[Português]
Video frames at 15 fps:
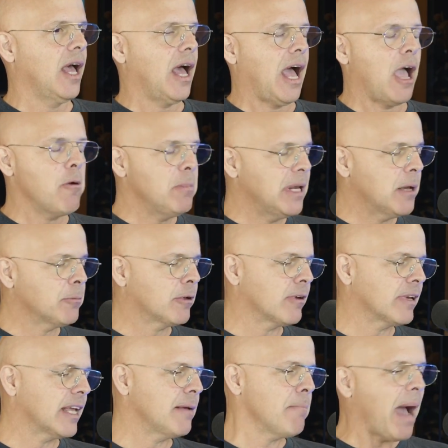Aí eu me lembro que eu
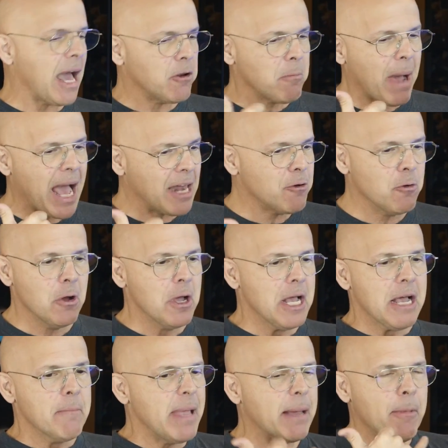liguei, Mário, Mário,
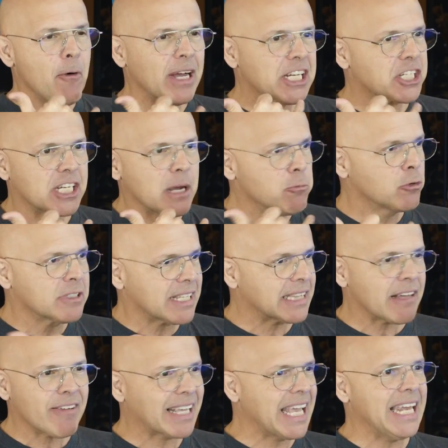meu irmão, achamos que você
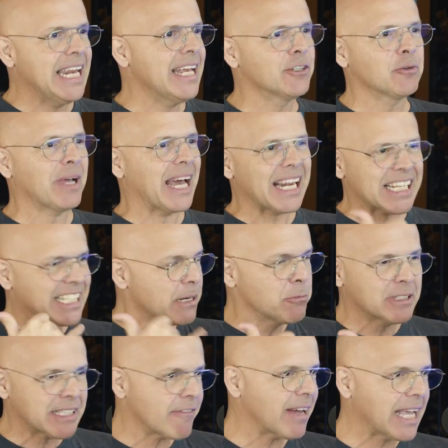estava querendo, cara, achamos
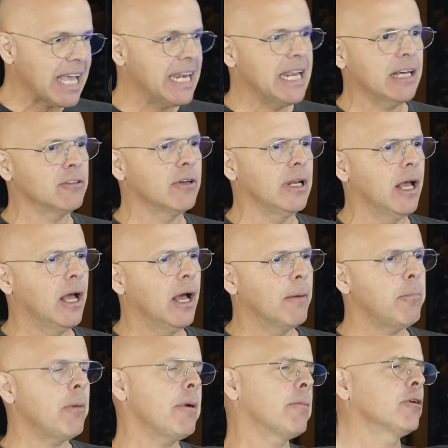que você estava querendo. Ele,
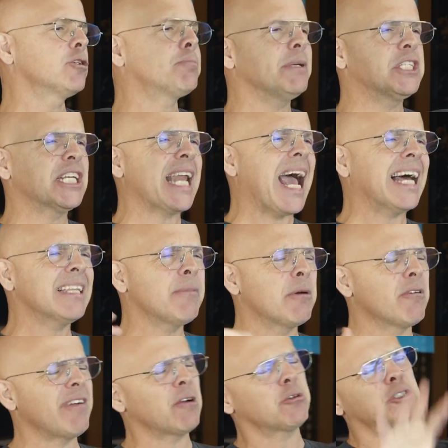Pô, meu irmão, não te pedi nada, meu irmão,
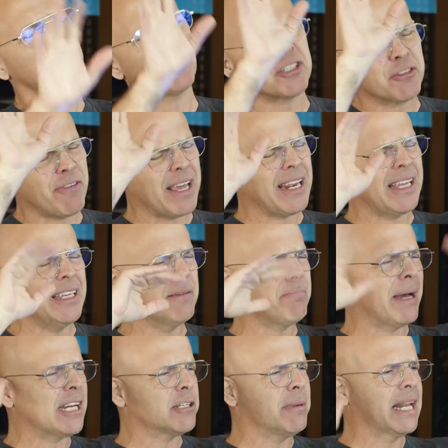vai curtir tua férias aí.
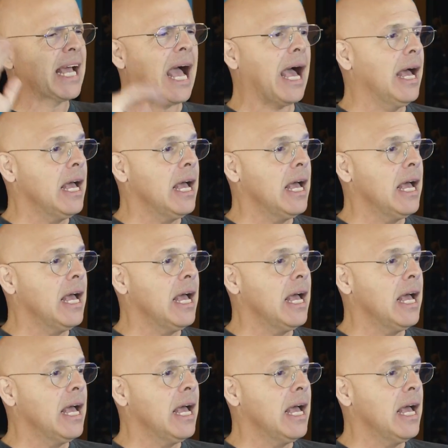Tá